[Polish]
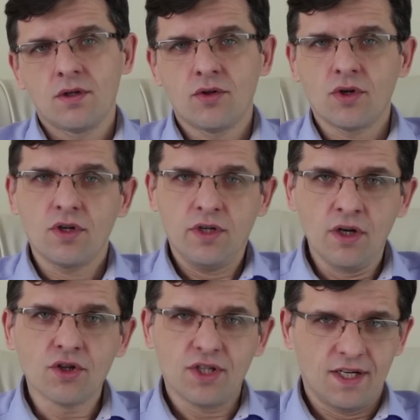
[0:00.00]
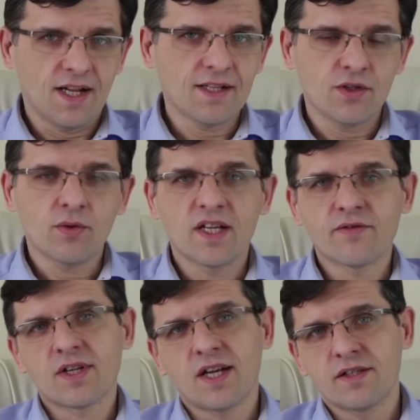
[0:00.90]
to ilość relacji, która jest
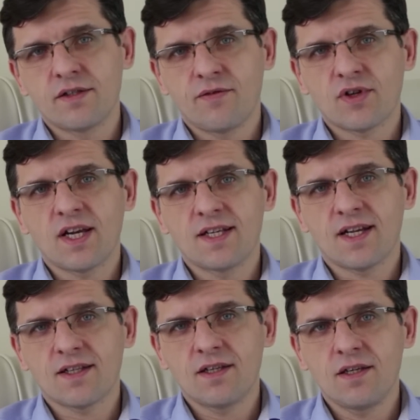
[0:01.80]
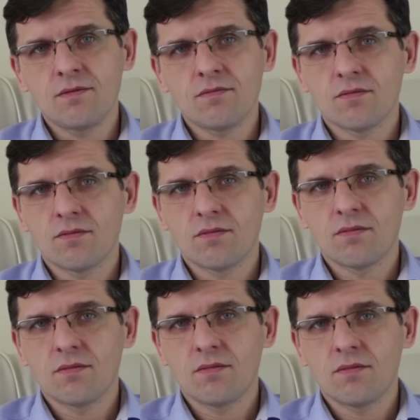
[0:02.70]
w organizacji,
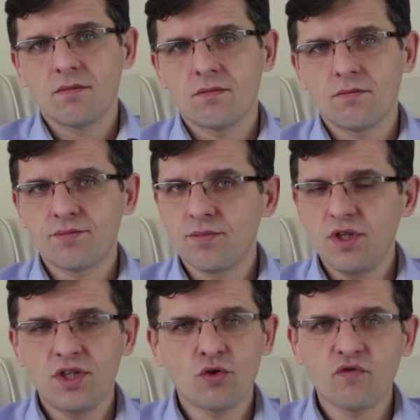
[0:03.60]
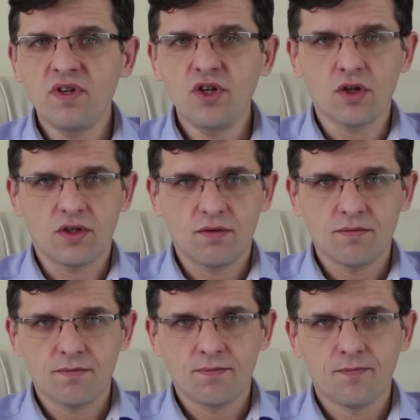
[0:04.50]
idzie już miliony.
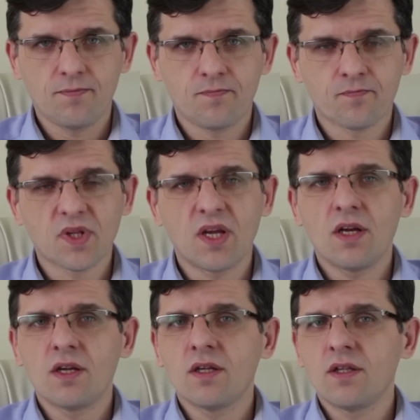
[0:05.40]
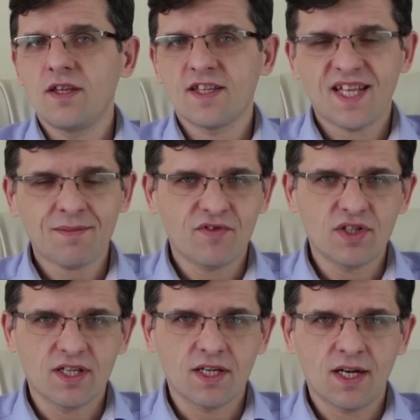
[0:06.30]
Nie znamy
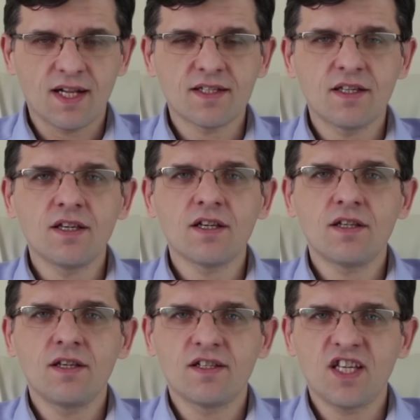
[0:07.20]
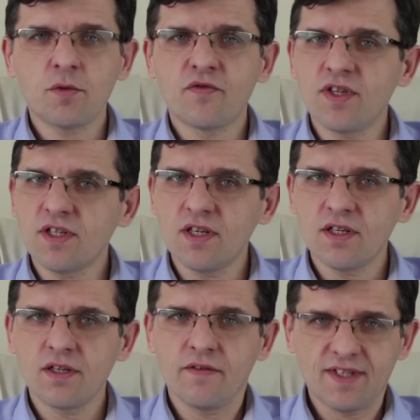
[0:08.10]
wszystkich relacji, nie jesteśmy
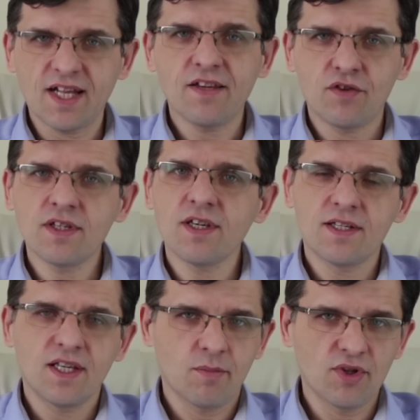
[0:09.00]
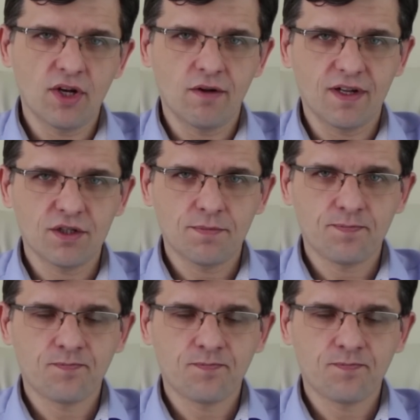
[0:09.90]
wszystkich, w stanie wszystkich z nich modelować.